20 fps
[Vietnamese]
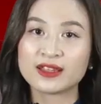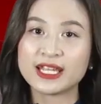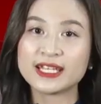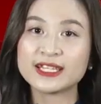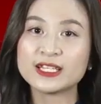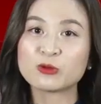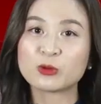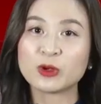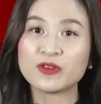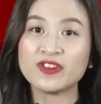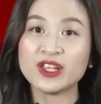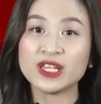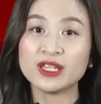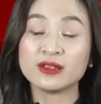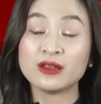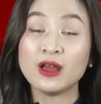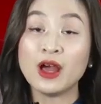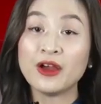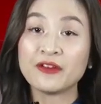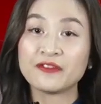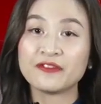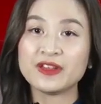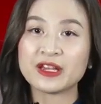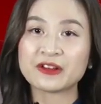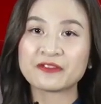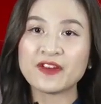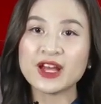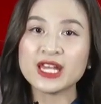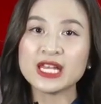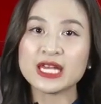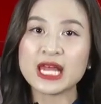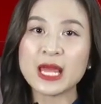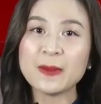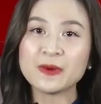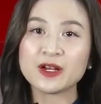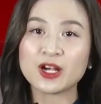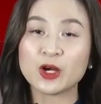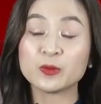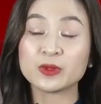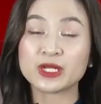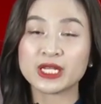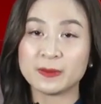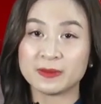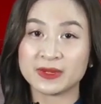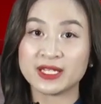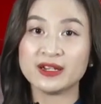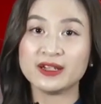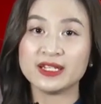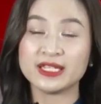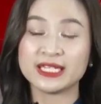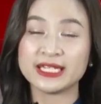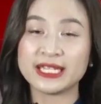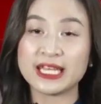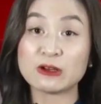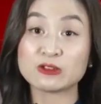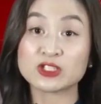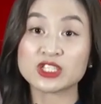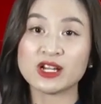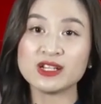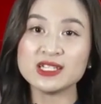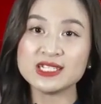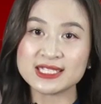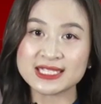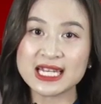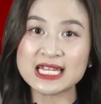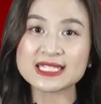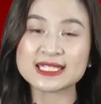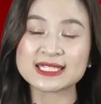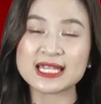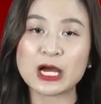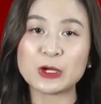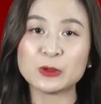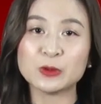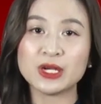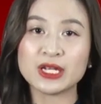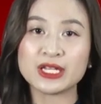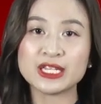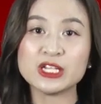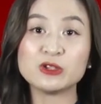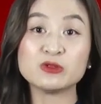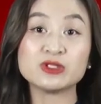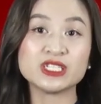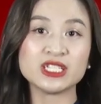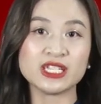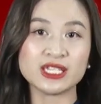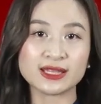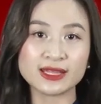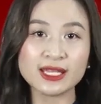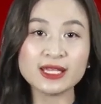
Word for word: Kính thưa quý vị, việc phát hiện ép không kịp thời, theo dõi sát sao, điều trị